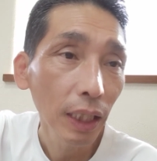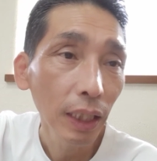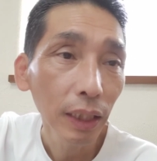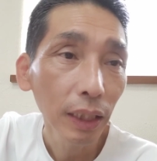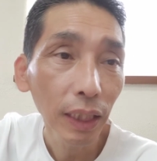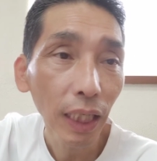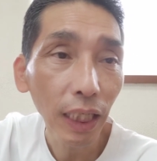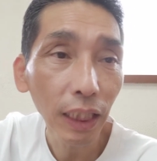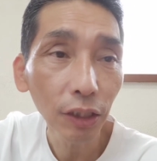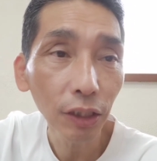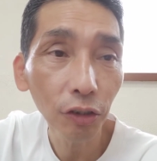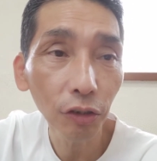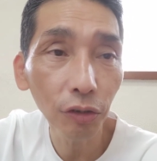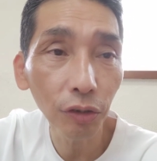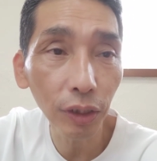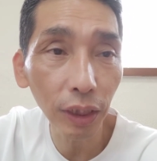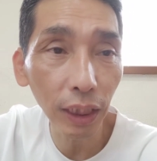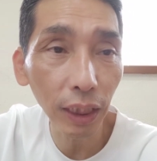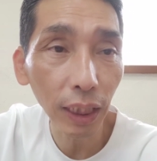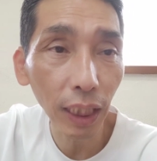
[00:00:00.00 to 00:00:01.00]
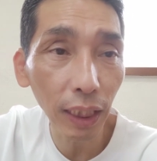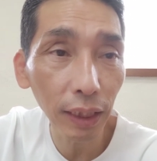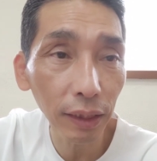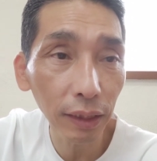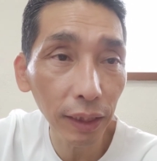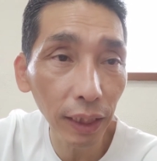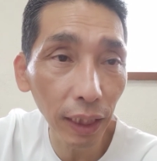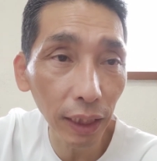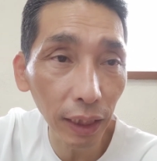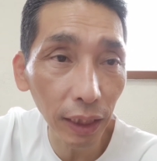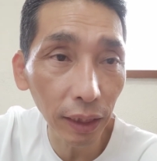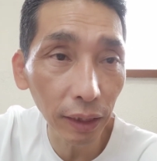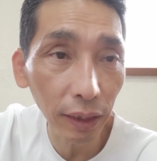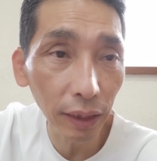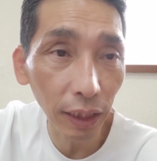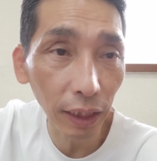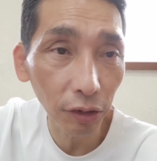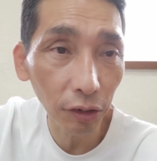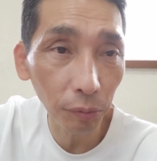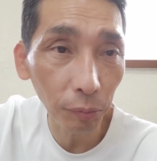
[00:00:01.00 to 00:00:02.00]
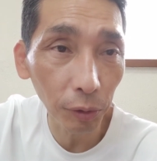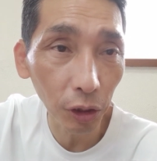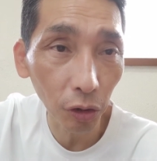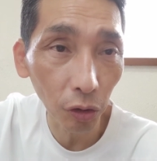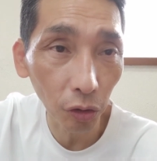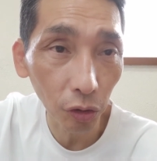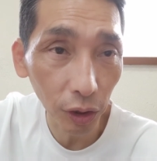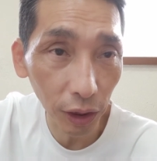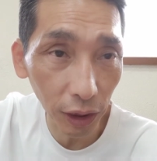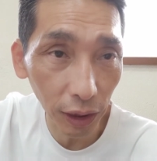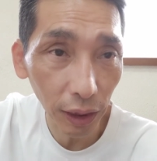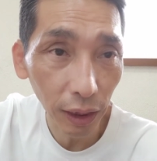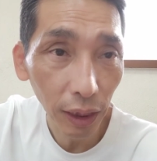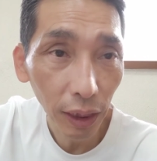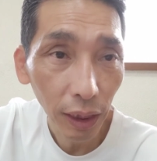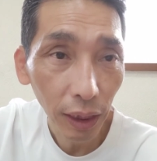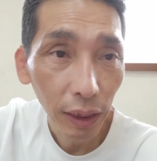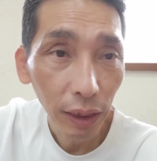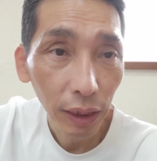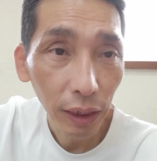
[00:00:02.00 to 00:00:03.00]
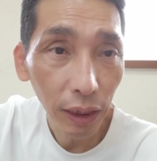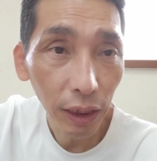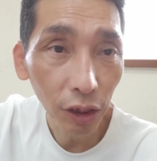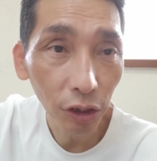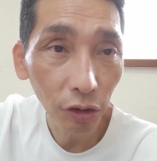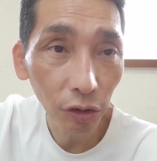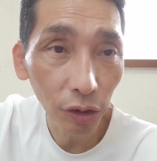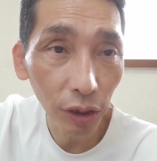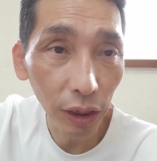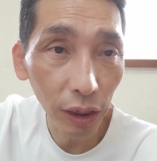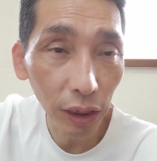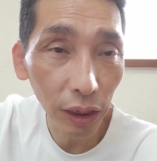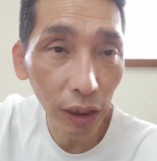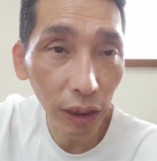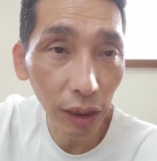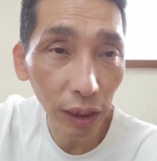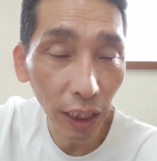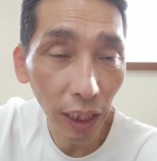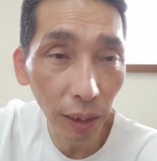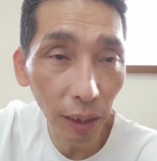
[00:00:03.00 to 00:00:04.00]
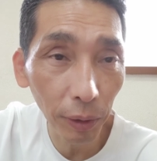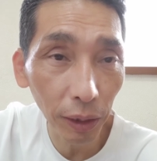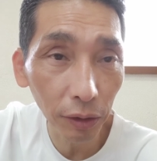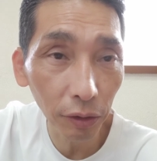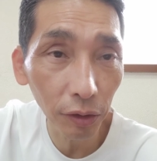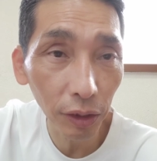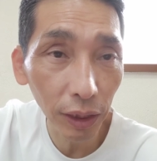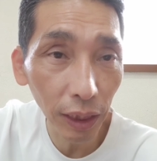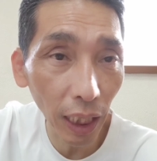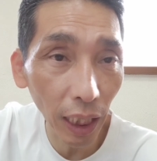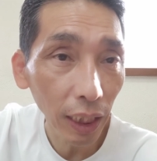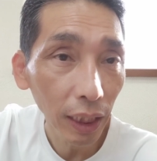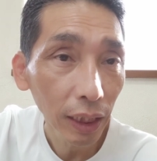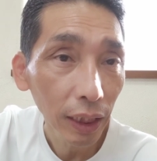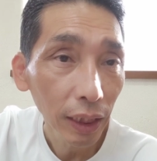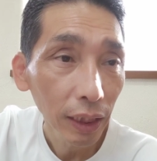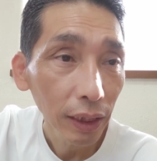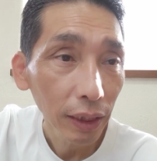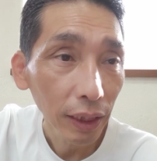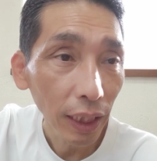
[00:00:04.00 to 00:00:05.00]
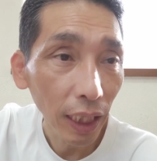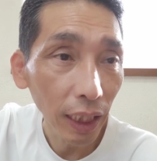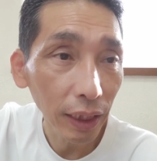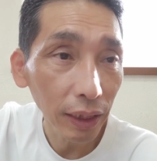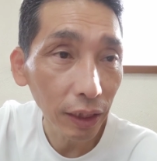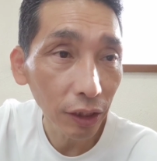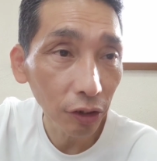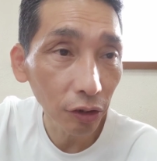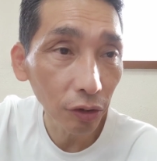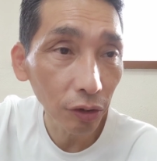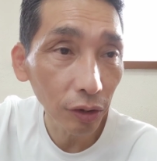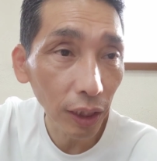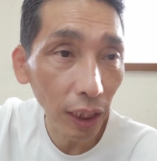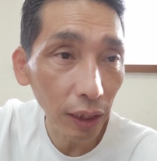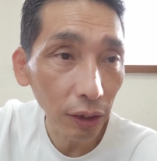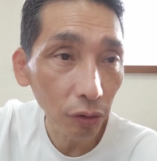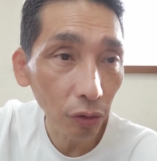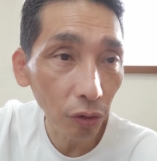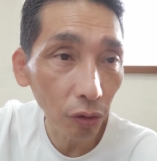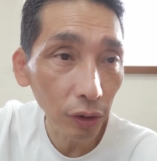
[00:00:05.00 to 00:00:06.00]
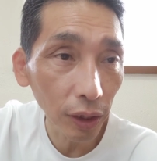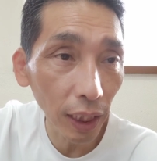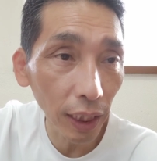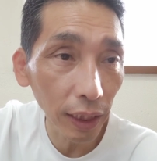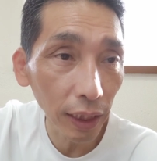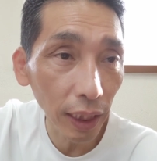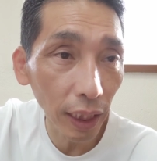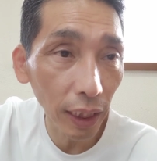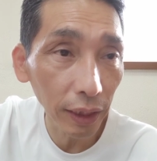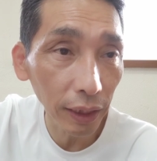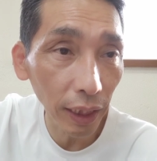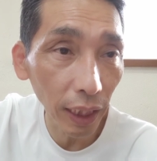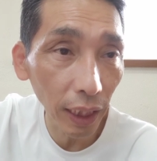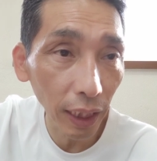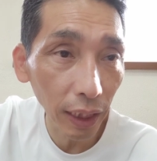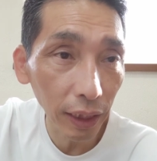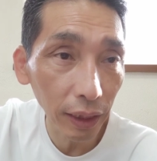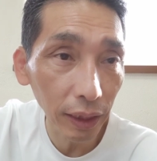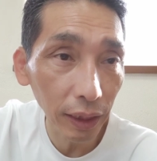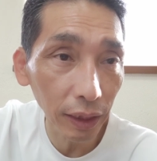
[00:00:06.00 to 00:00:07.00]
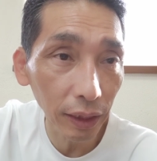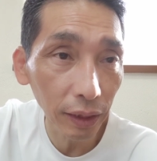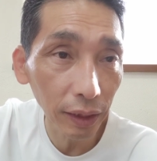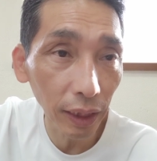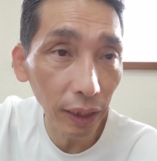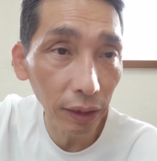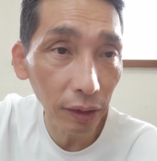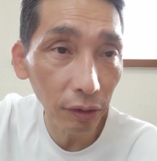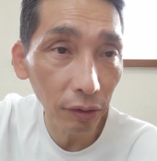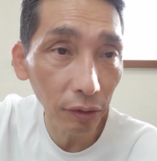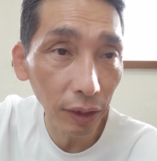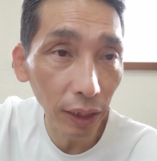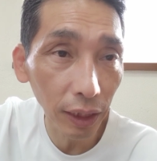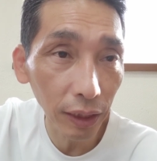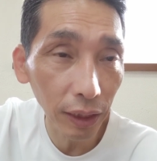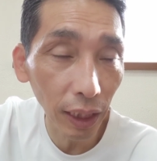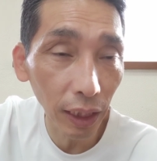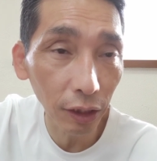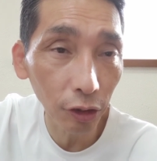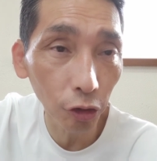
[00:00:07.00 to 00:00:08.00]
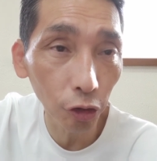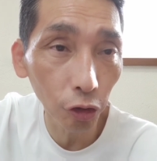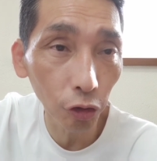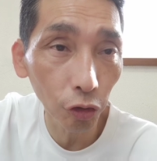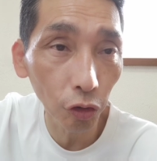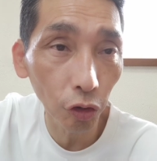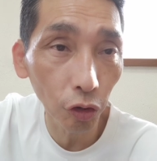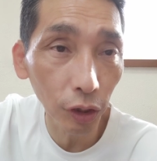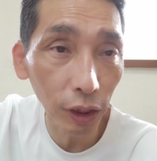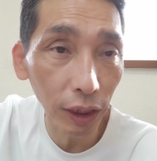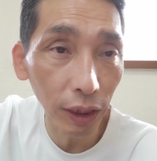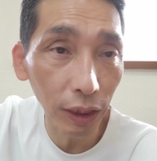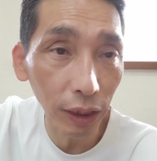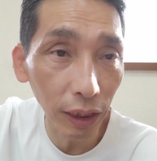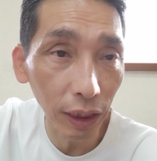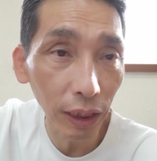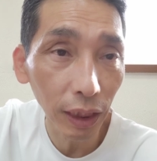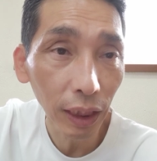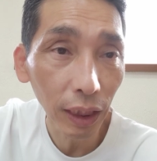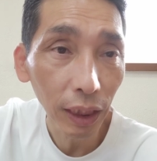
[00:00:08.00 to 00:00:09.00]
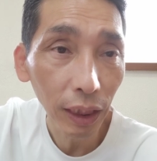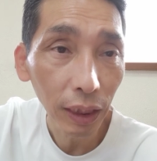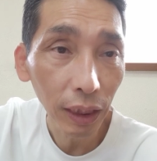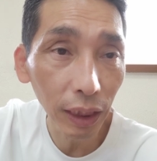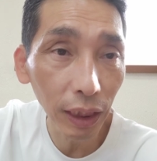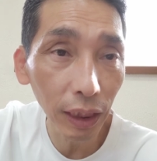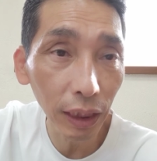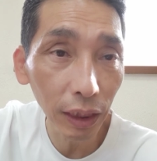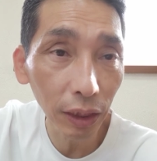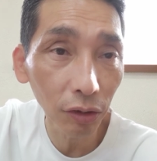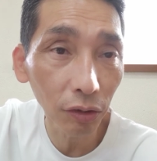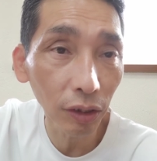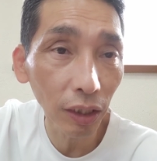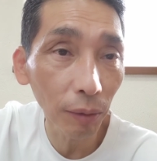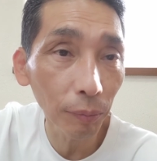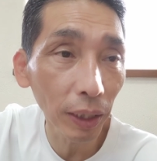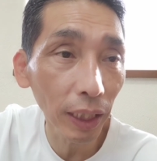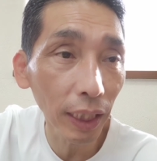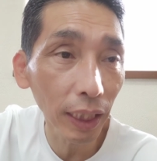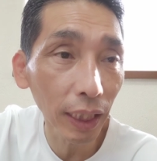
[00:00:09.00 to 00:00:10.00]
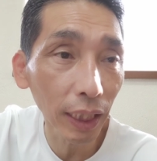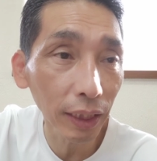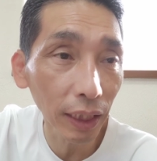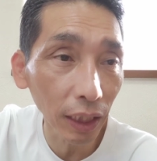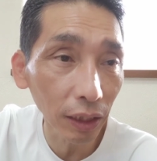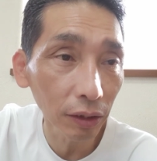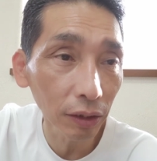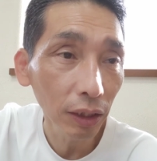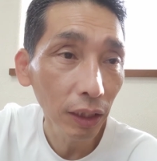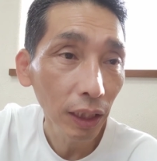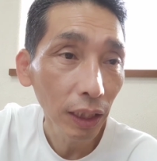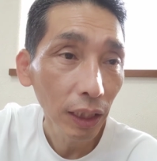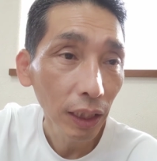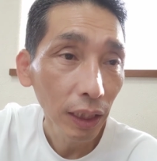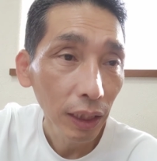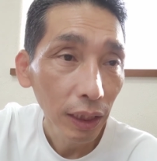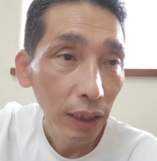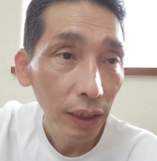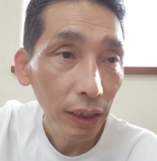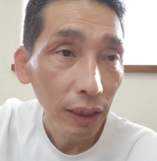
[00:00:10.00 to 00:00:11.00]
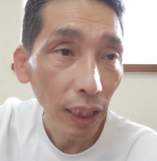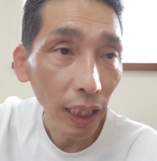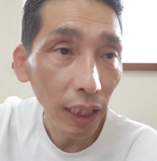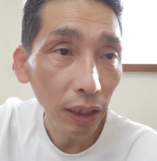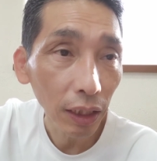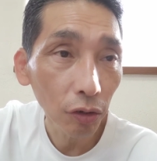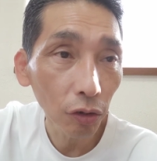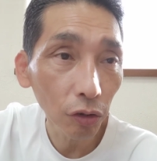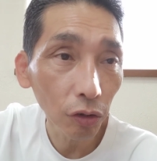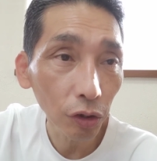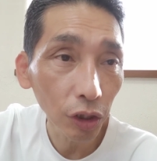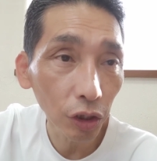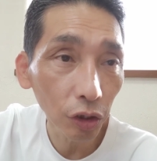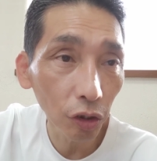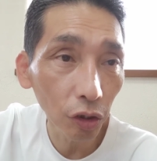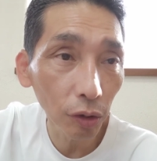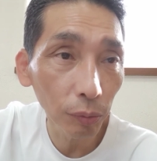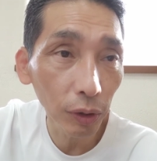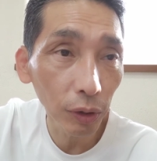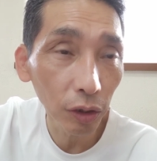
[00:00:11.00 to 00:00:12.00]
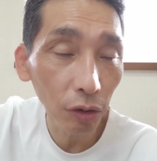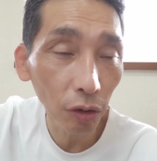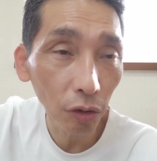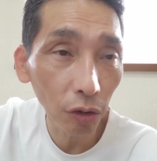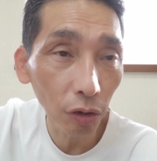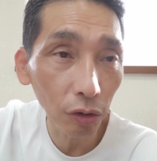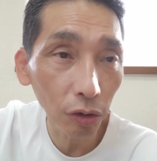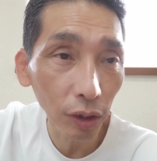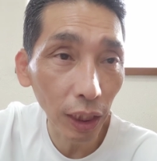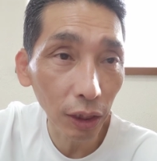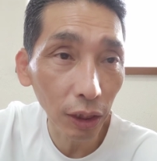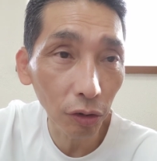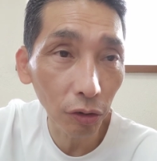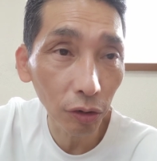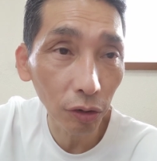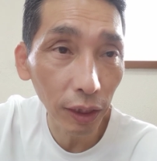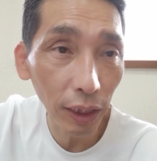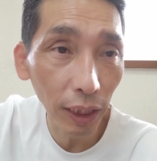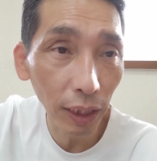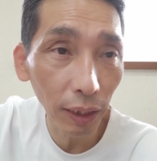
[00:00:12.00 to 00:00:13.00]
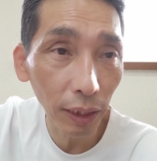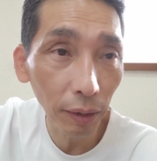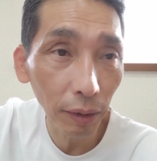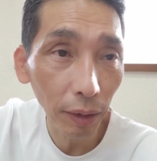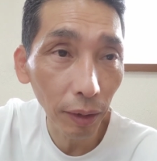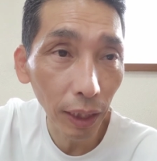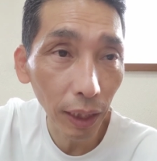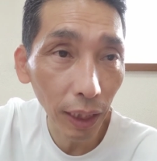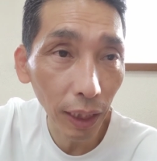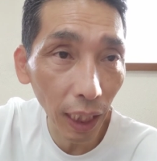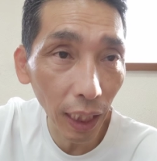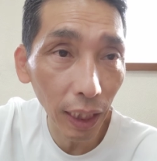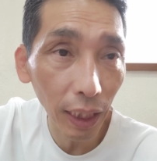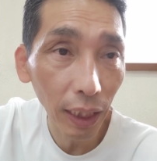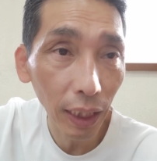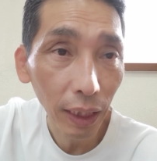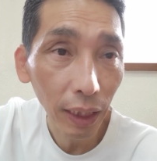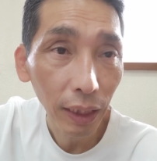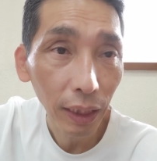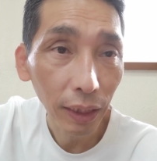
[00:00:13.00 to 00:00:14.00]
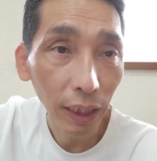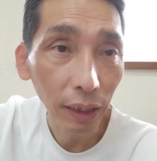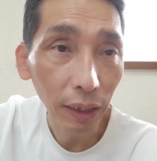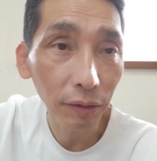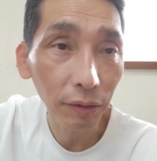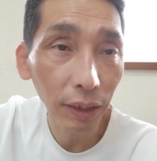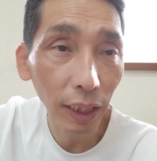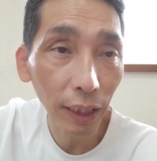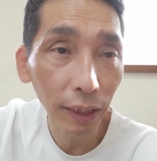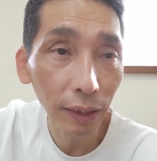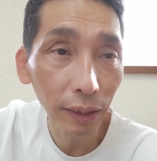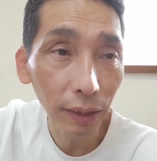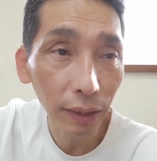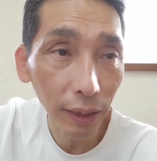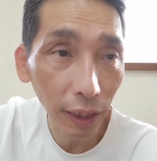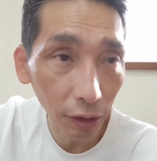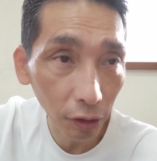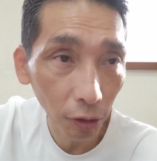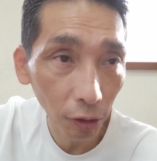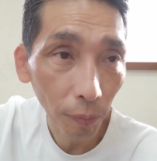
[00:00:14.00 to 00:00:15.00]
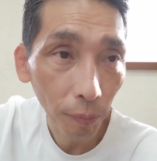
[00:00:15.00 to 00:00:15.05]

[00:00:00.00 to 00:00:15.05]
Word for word: 来春に完全引退する見通し、22日に閉幕した第20回党大会で新たに選出された中央委員に李氏の名前がなく、最高指導部に残る可能性がなくなったと。